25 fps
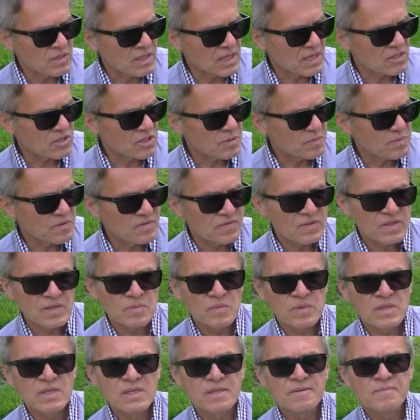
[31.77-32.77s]
inaczej
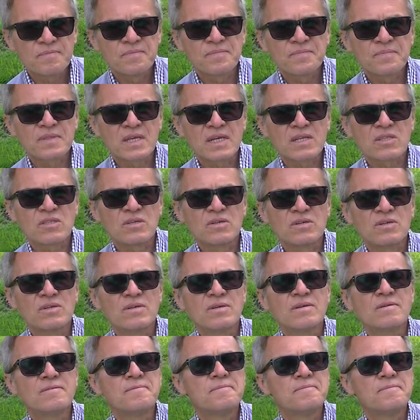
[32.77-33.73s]
powiemy, tak to. No,